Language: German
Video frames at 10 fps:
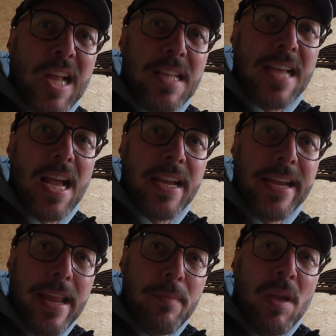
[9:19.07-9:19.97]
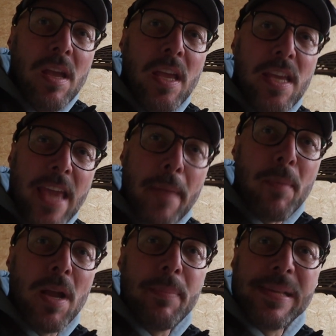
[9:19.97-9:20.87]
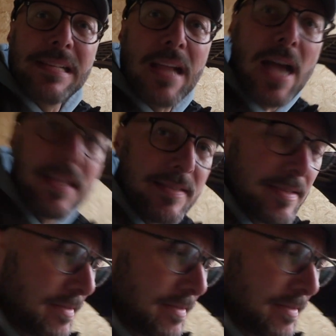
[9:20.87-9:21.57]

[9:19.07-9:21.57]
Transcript: ganz angenehm. Ich gebe mal ein bisschen Gas.